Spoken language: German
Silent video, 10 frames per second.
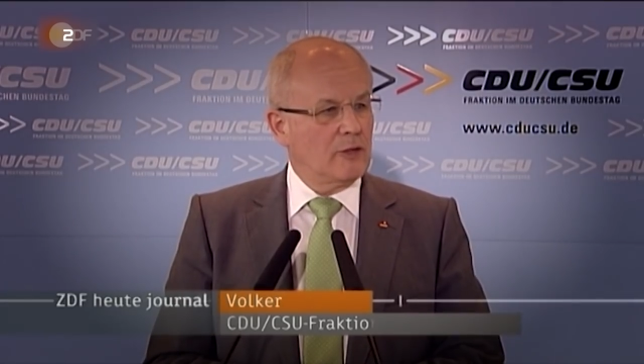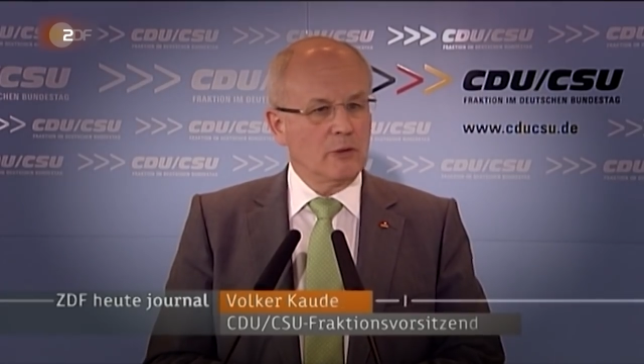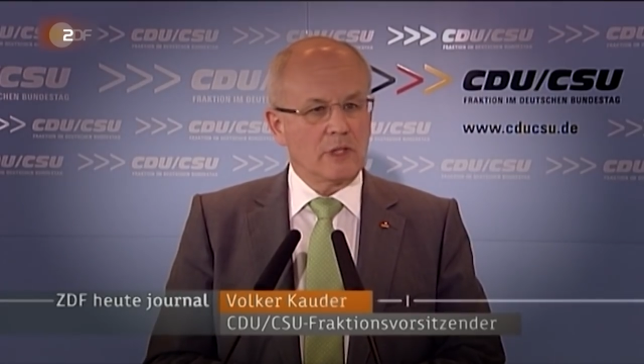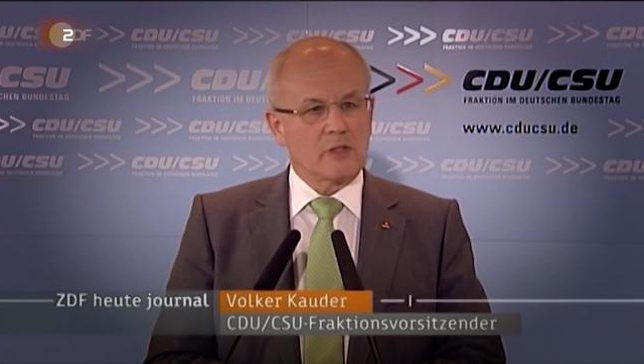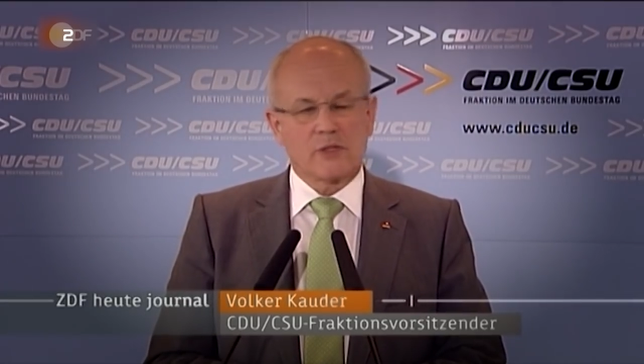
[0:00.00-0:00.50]

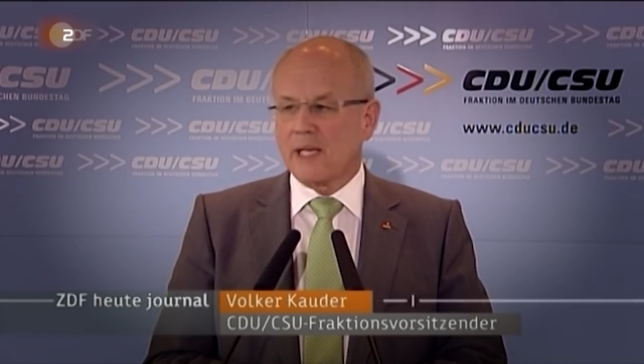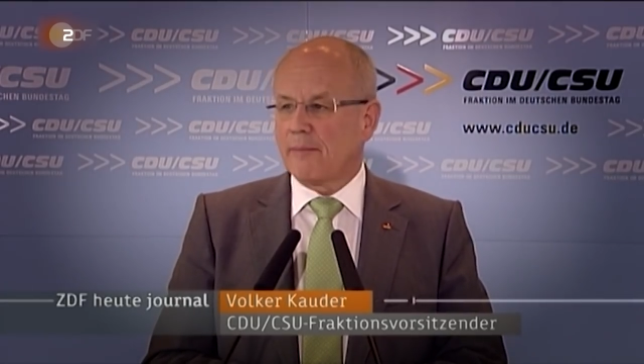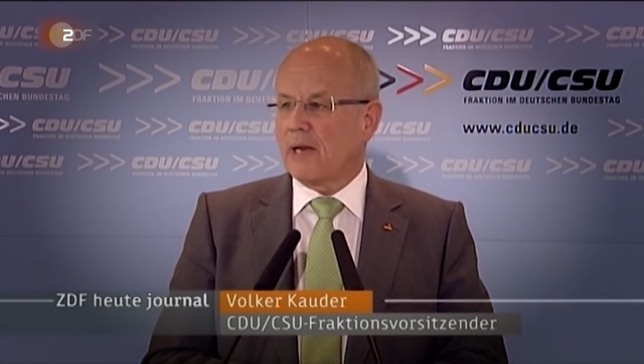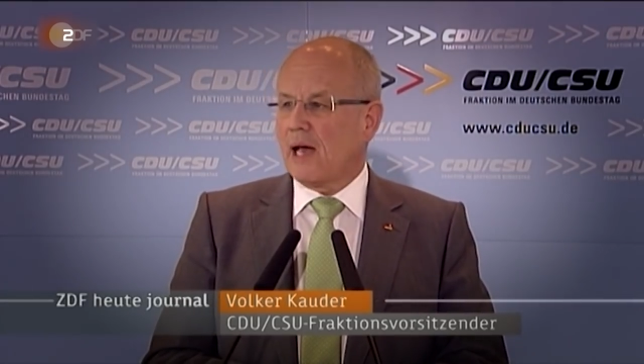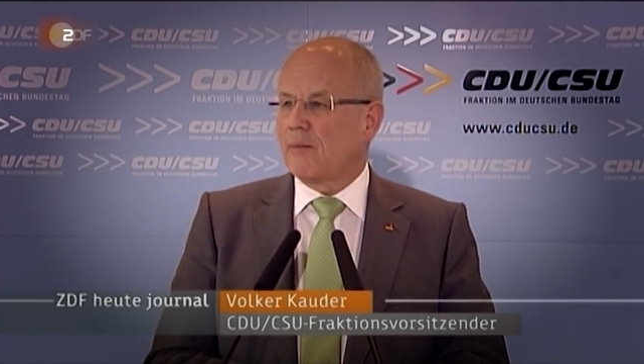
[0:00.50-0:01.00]
gute
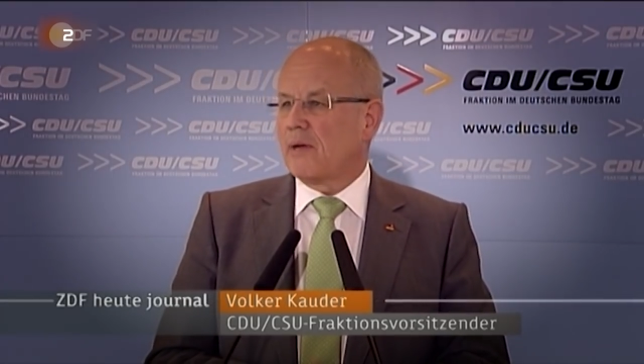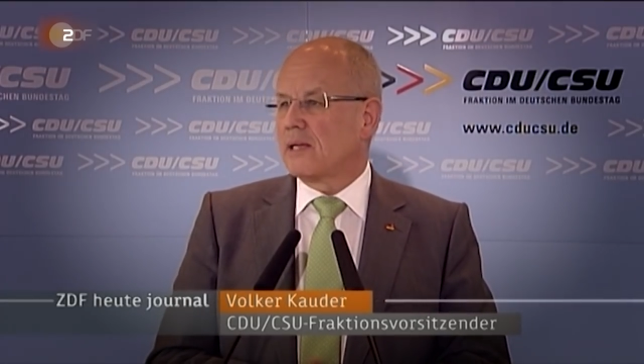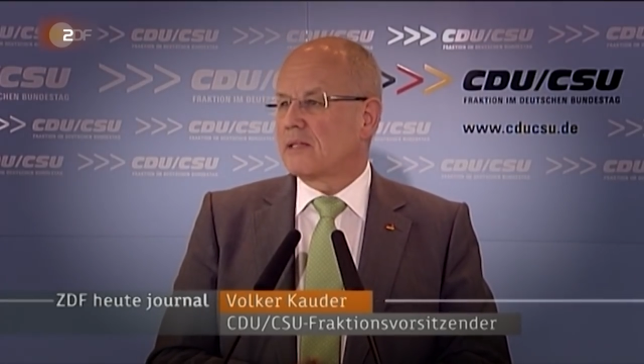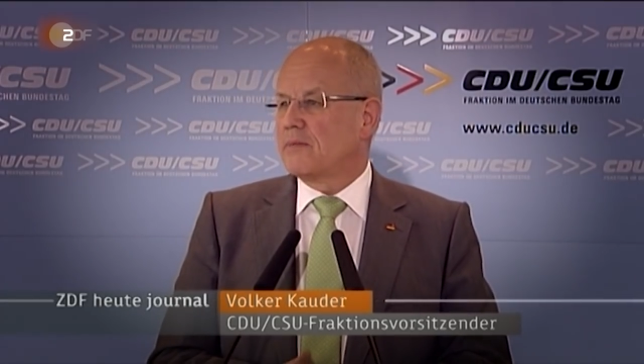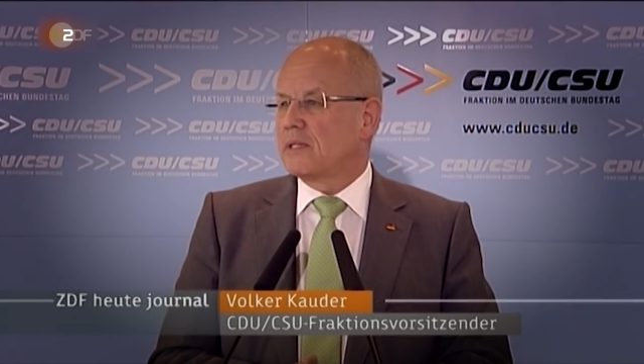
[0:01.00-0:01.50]

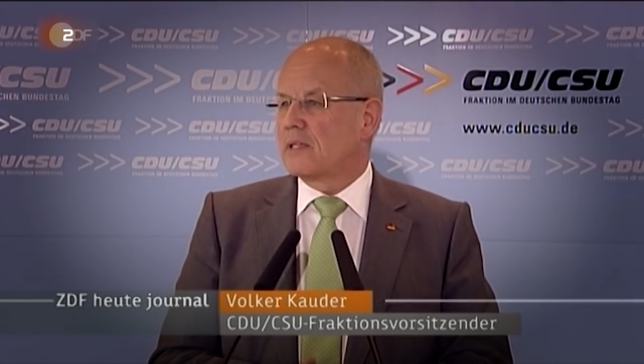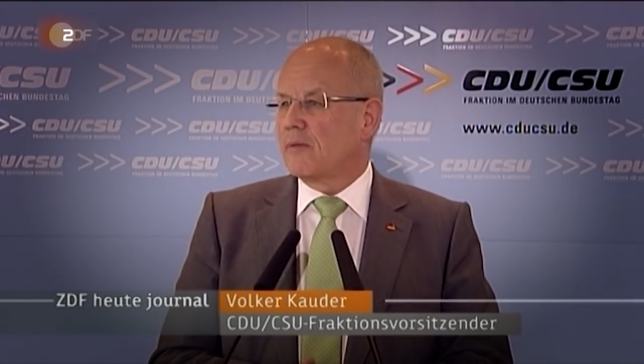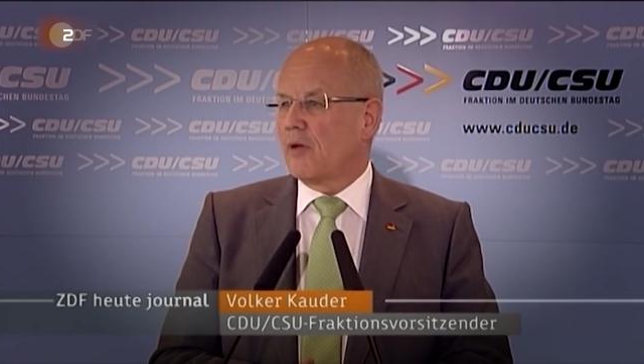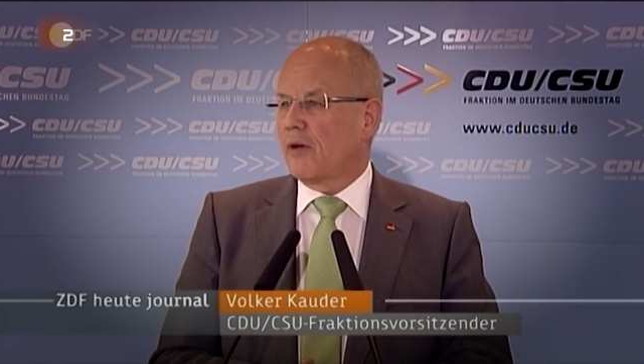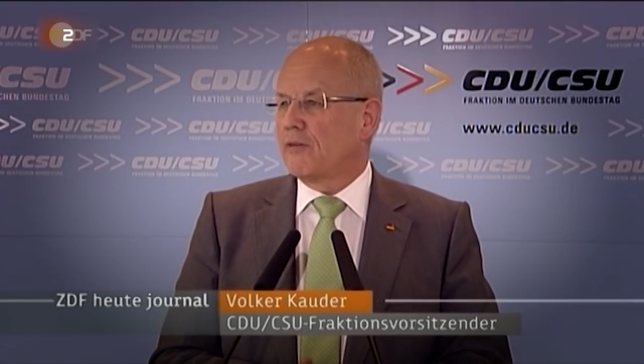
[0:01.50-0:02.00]
Zusammenarbeit mit
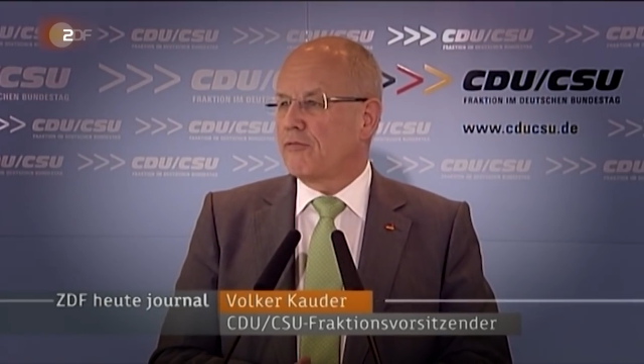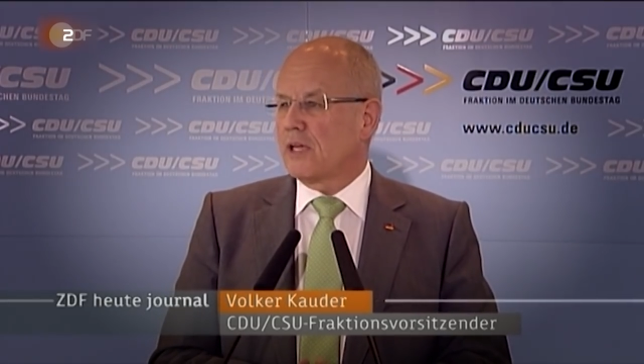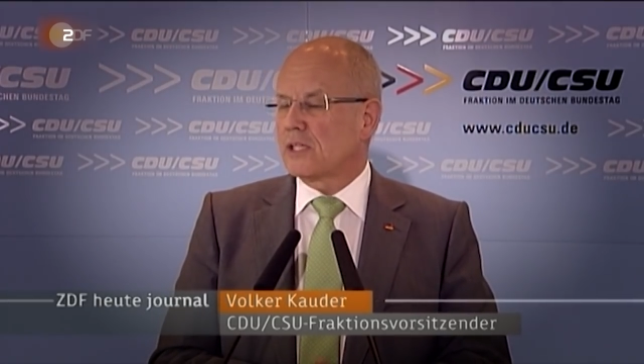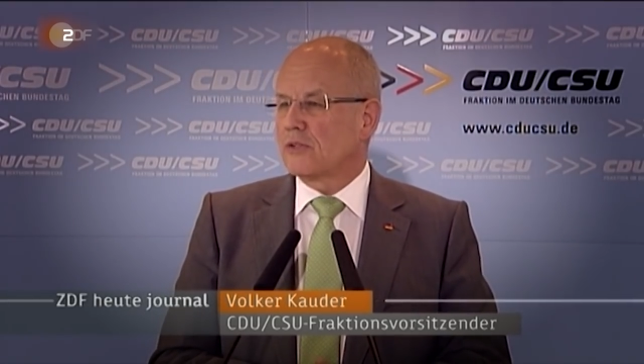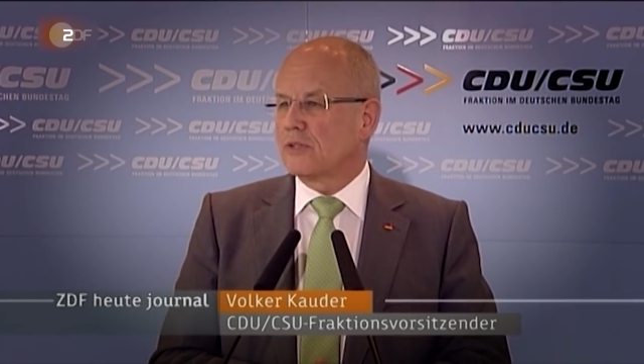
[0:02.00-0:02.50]
dem neuen
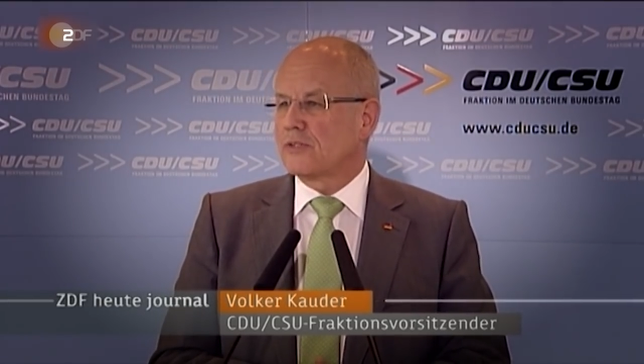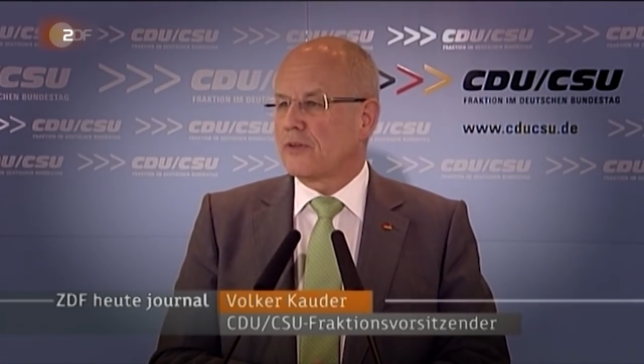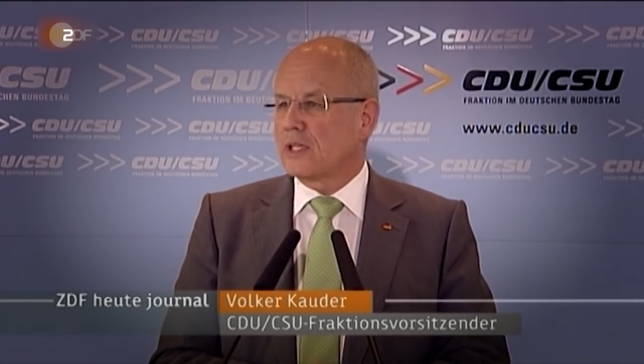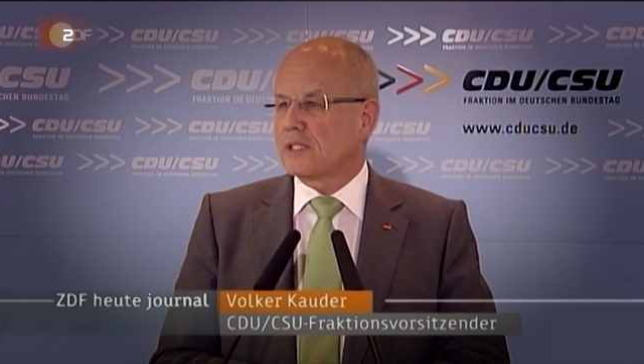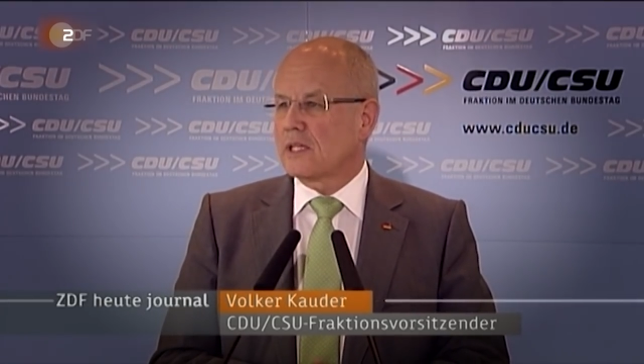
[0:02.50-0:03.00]

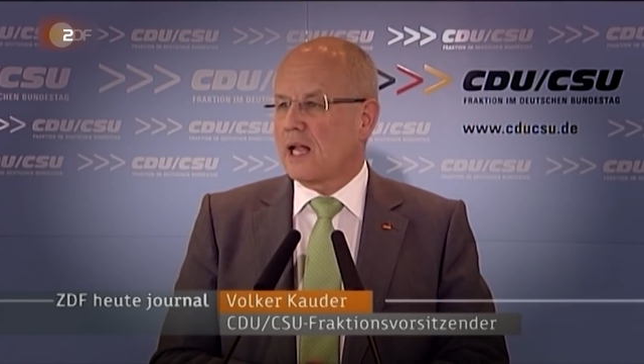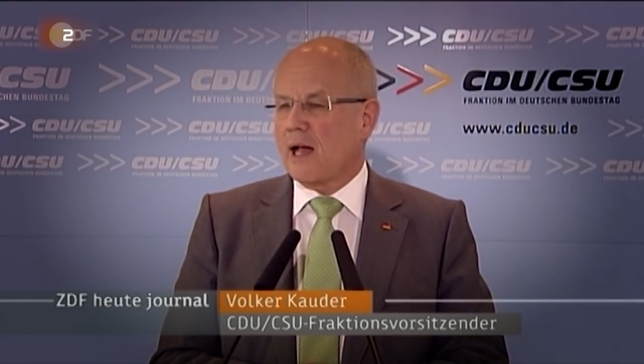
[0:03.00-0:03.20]
Fraktionsvorsitzenden